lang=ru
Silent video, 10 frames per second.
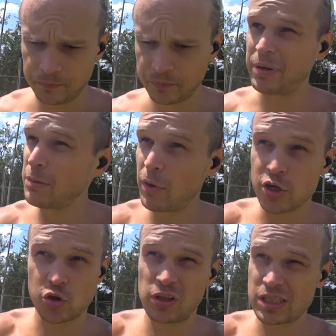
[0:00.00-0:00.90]
Понимаю,
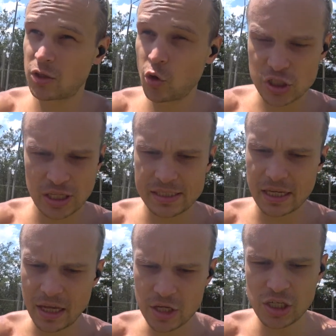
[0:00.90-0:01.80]
что это сложная
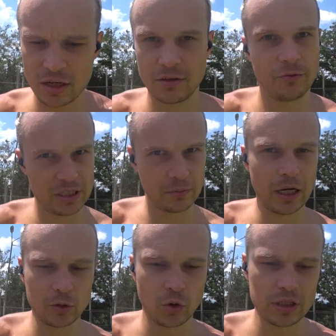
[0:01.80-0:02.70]
задача в этом
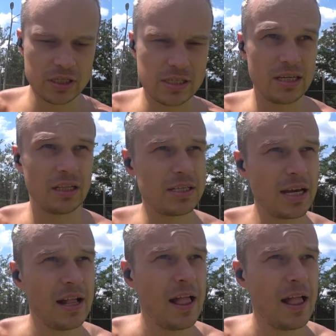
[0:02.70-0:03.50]
году это сделать.